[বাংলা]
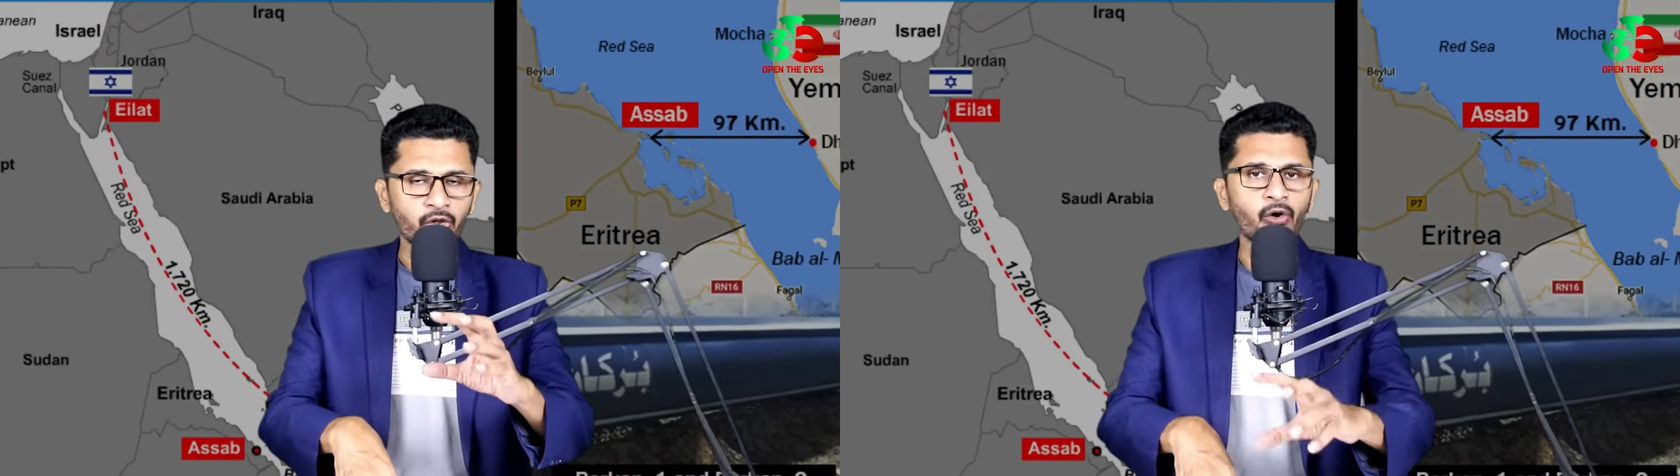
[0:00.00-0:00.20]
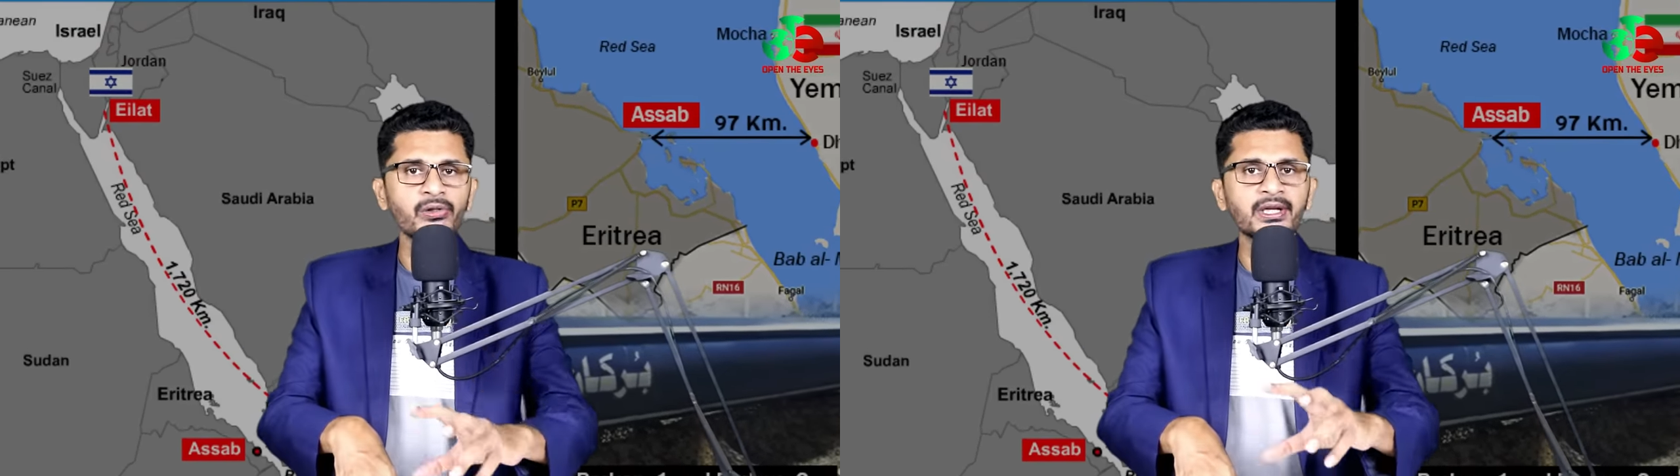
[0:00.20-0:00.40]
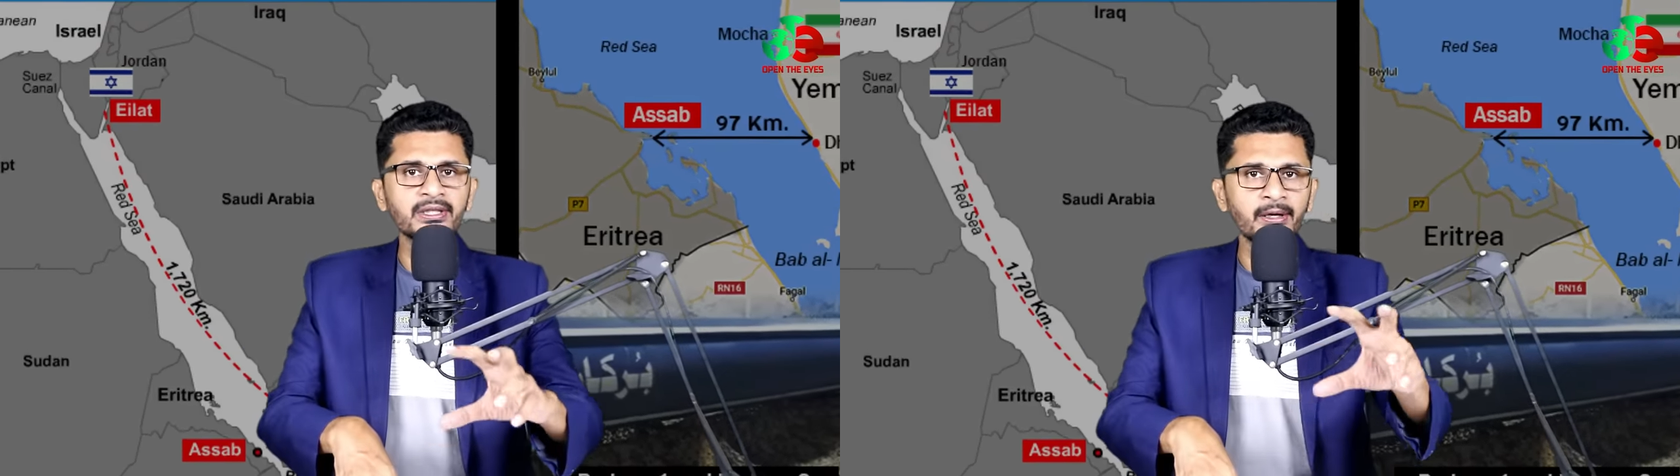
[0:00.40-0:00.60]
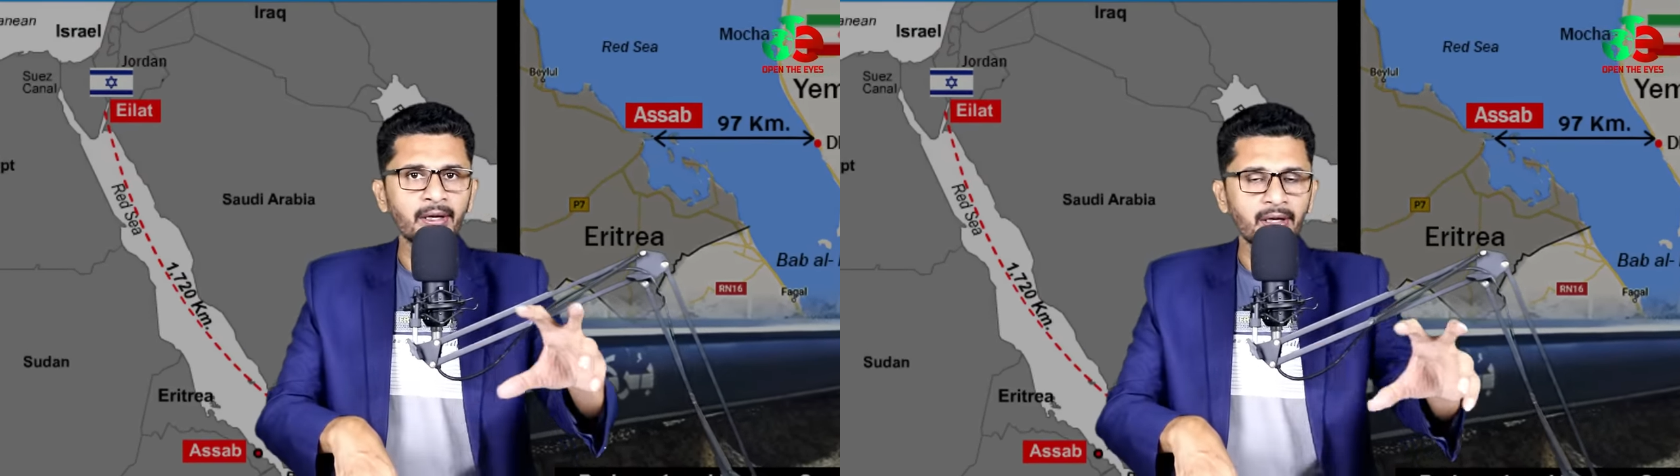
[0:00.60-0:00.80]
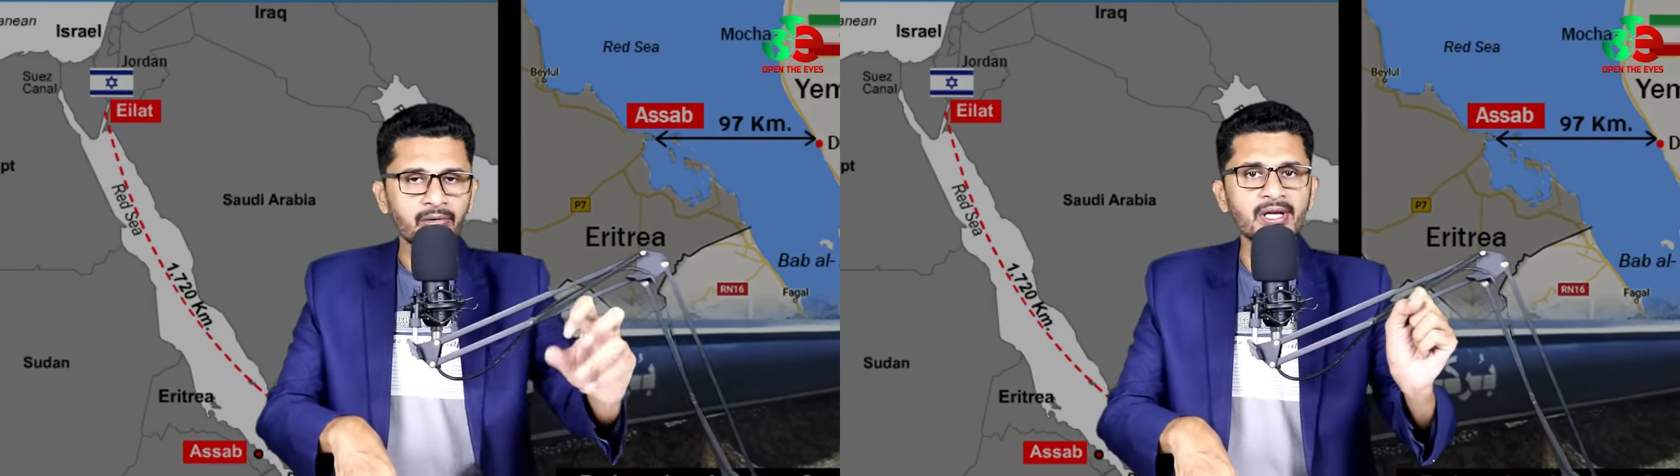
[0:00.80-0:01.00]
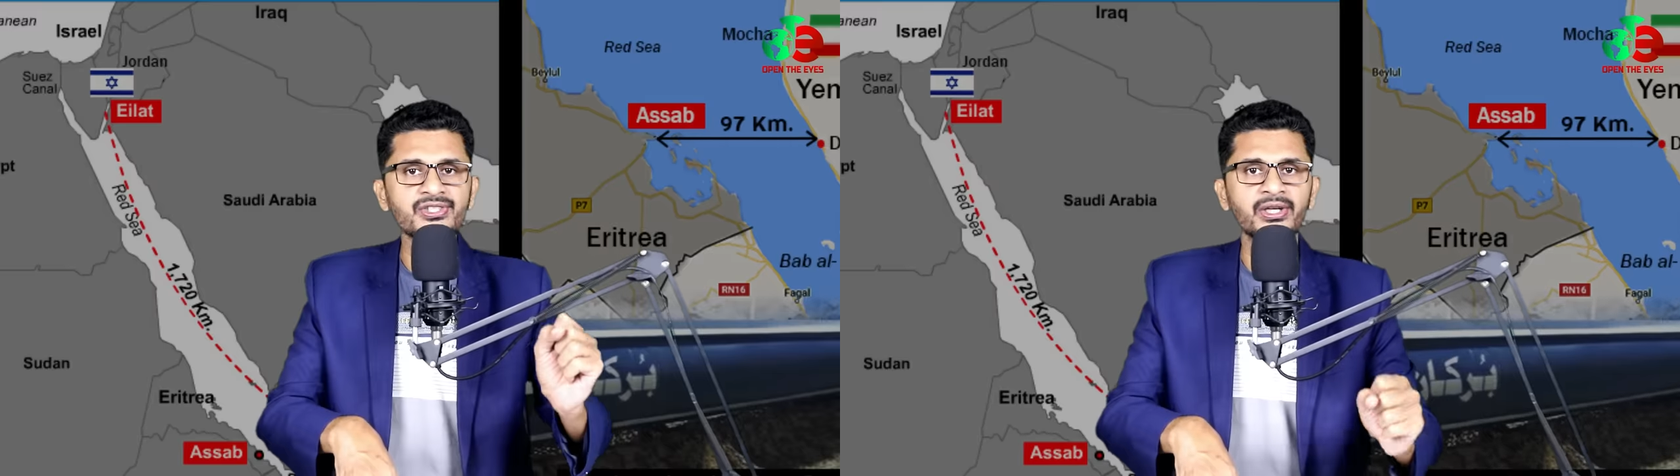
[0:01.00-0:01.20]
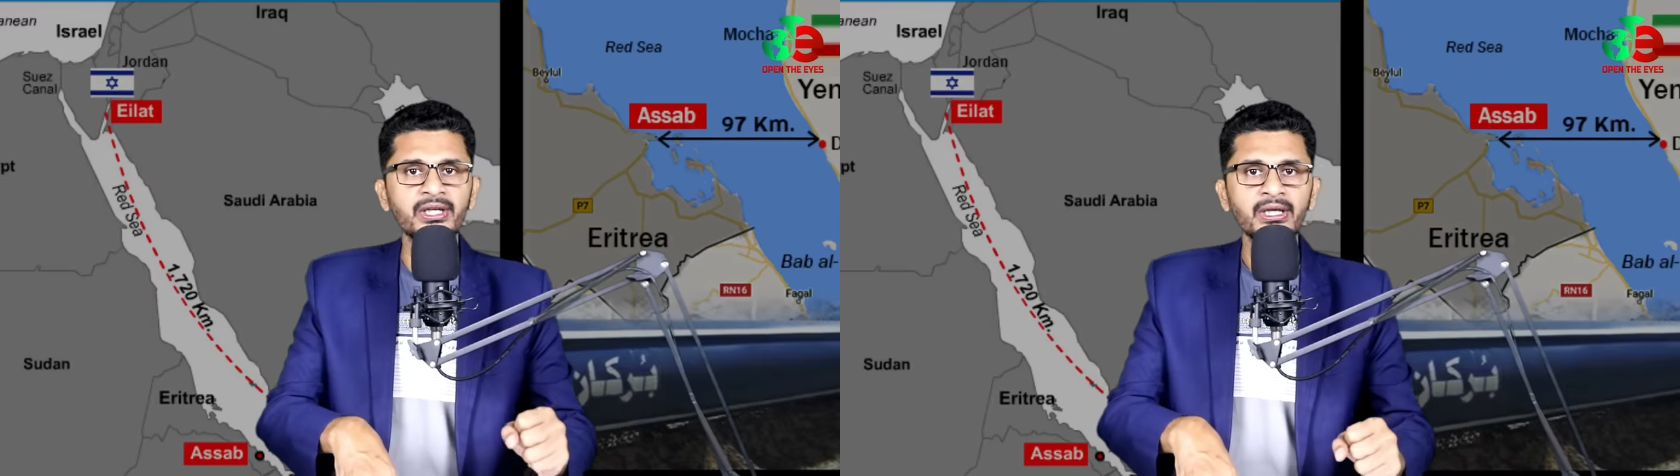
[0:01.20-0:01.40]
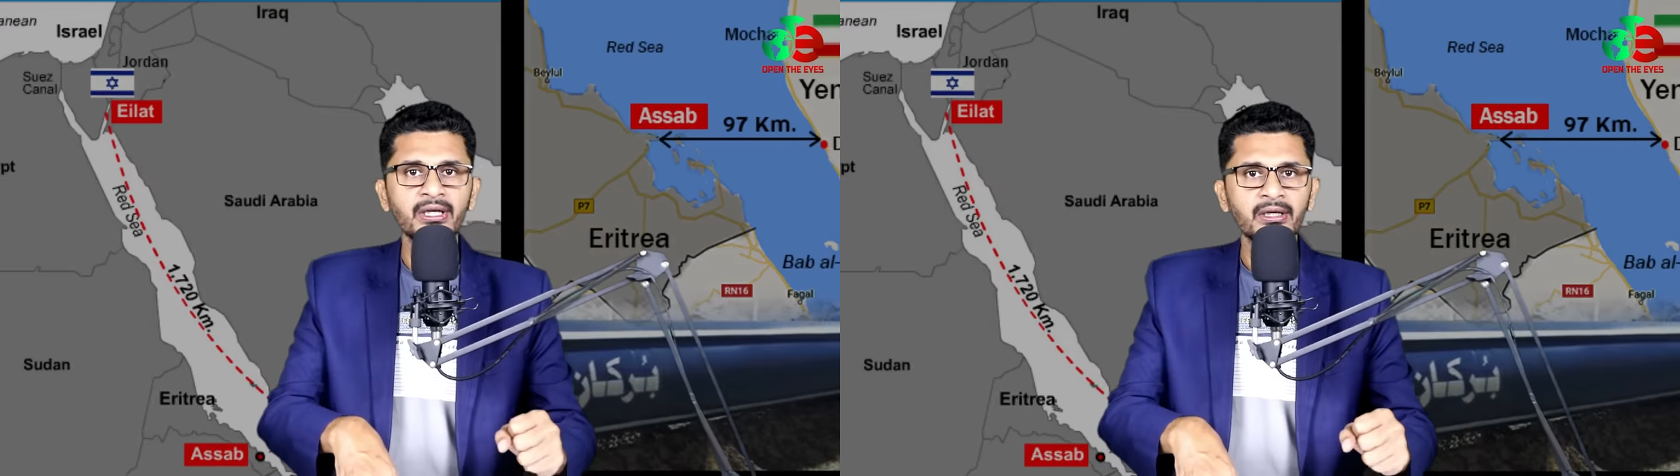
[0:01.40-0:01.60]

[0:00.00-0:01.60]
দখলদারদের রাজধানী